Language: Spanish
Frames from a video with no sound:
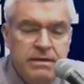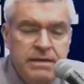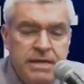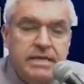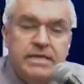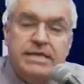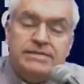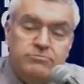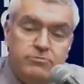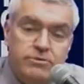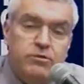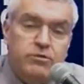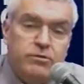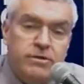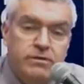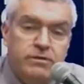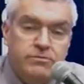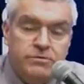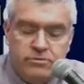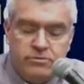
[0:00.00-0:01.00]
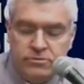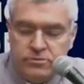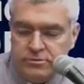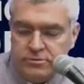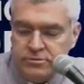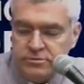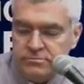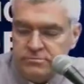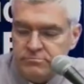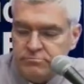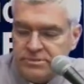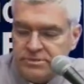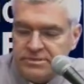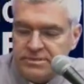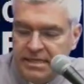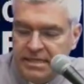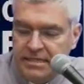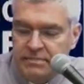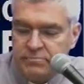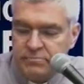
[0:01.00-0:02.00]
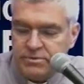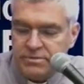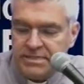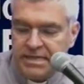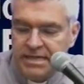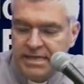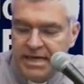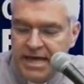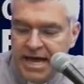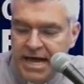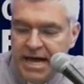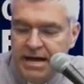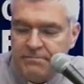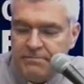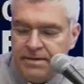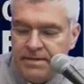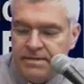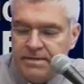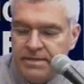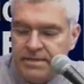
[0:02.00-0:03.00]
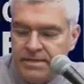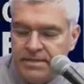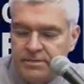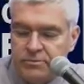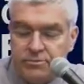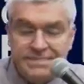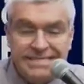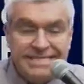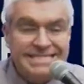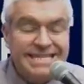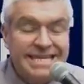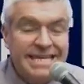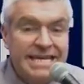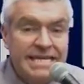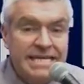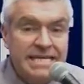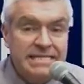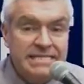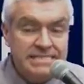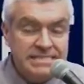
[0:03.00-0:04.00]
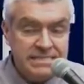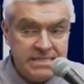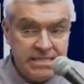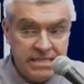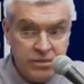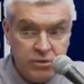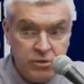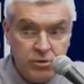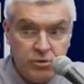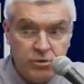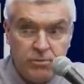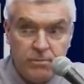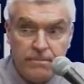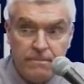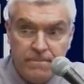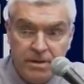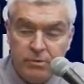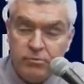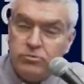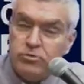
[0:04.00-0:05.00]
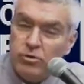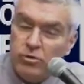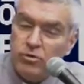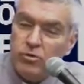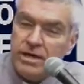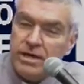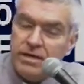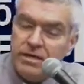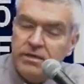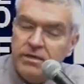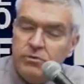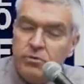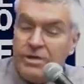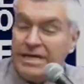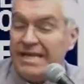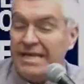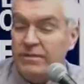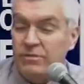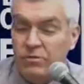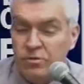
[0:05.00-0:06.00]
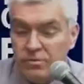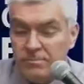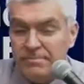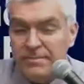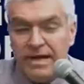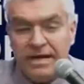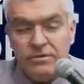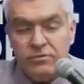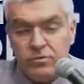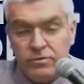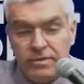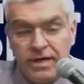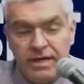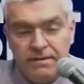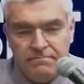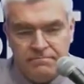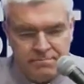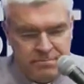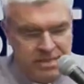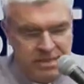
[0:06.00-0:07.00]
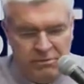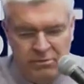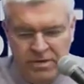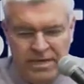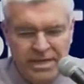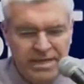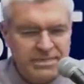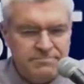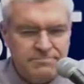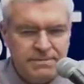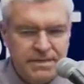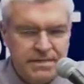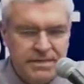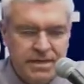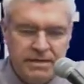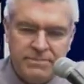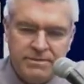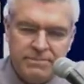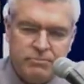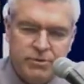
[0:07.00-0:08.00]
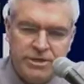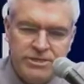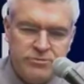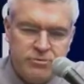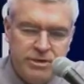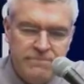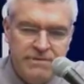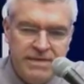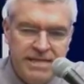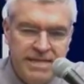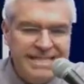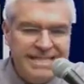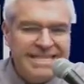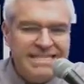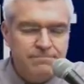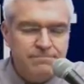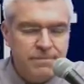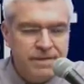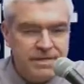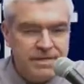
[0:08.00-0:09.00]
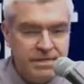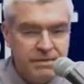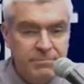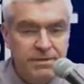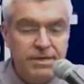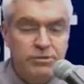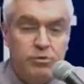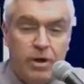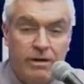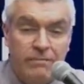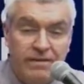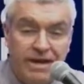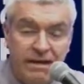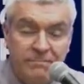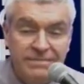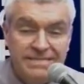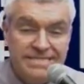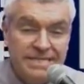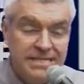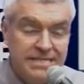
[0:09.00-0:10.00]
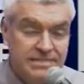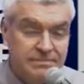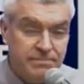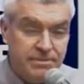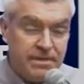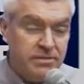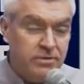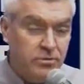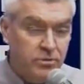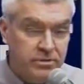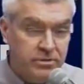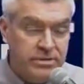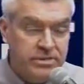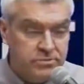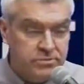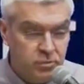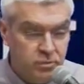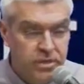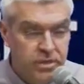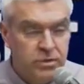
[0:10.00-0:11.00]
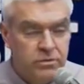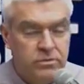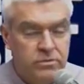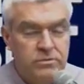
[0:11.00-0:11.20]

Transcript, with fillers: Y eso es lo que nosotros pues tenemos que aprender. Entonces, si yo veo todo aquello que no me ayuda, tengo que desprenderme. Por eso ahí viene el desprendimiento. Abraham se desprendió de su hijo.